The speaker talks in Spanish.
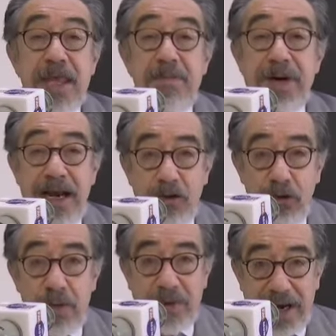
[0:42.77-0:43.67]
y para,
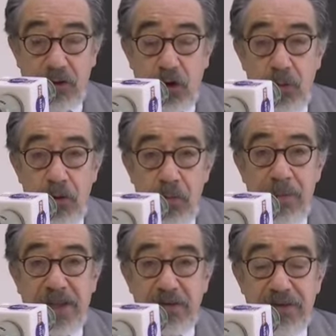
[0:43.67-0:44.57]
y para colmo
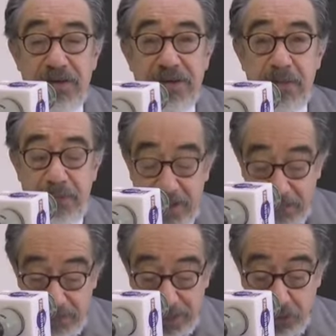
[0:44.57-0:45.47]
beneficia
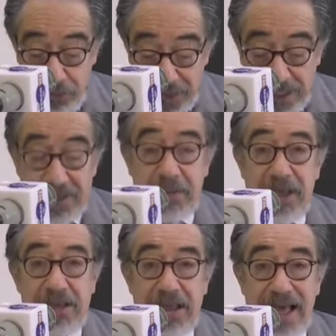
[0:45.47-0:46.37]

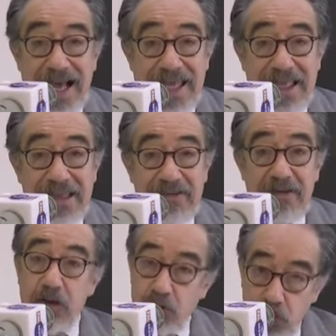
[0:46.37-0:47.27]
predominantemente a
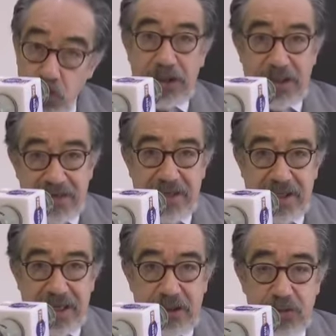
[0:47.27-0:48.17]
quienes no
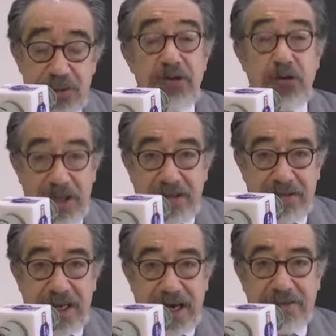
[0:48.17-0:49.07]
necesitan el subsidio, es
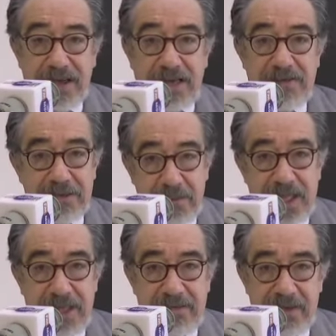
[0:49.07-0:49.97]
decir, a las clases
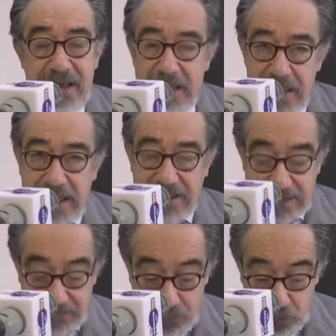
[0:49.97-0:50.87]
medias y
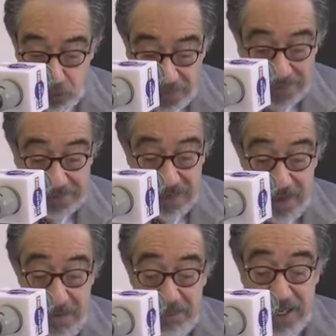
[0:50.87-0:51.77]
altas urbanas.
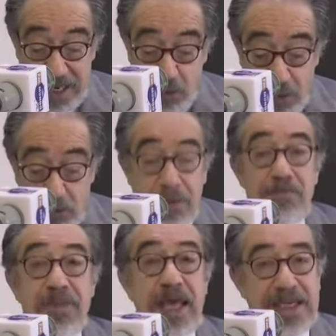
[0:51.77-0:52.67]
Y el
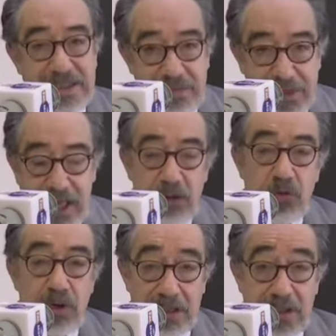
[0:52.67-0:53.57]
Ecuador,
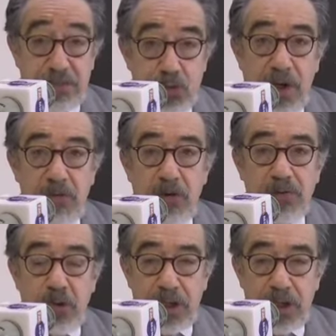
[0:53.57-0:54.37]
exceptuando a los